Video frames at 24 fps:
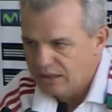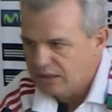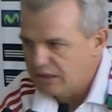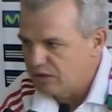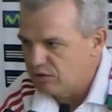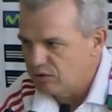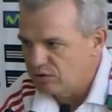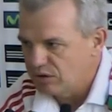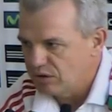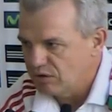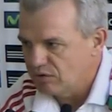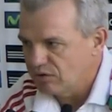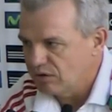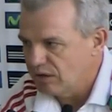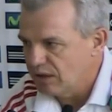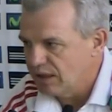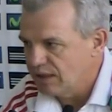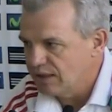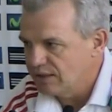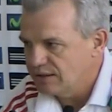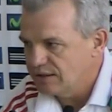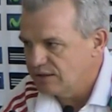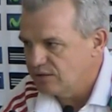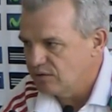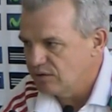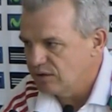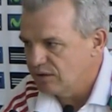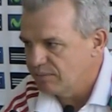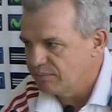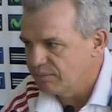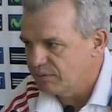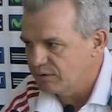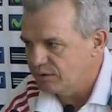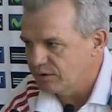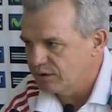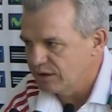y no tengo nada decir en la
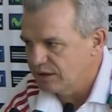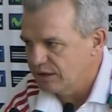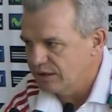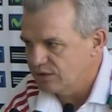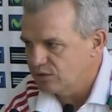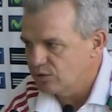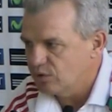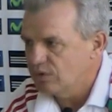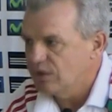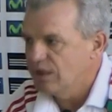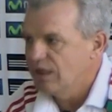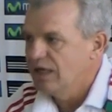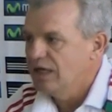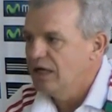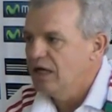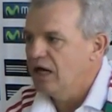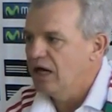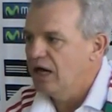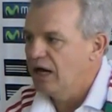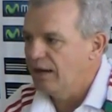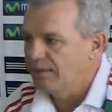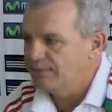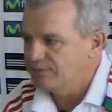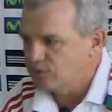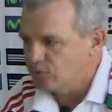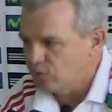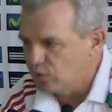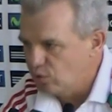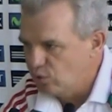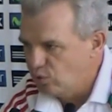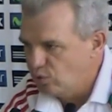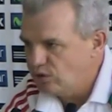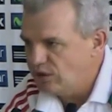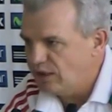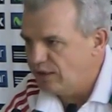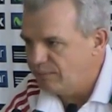portería. Estoy
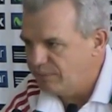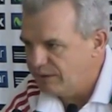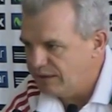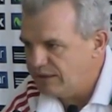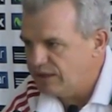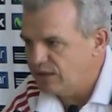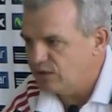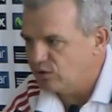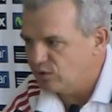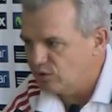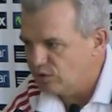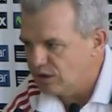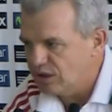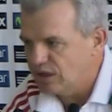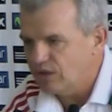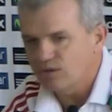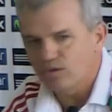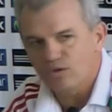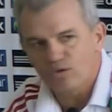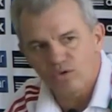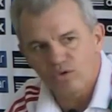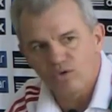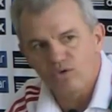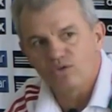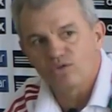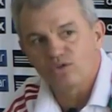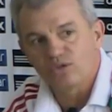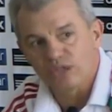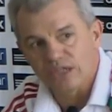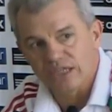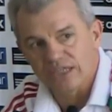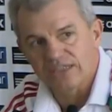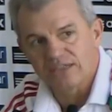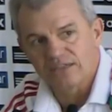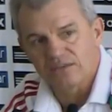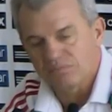absolutamente contento con los
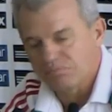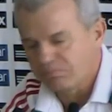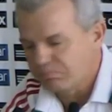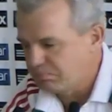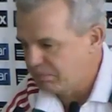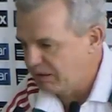tres.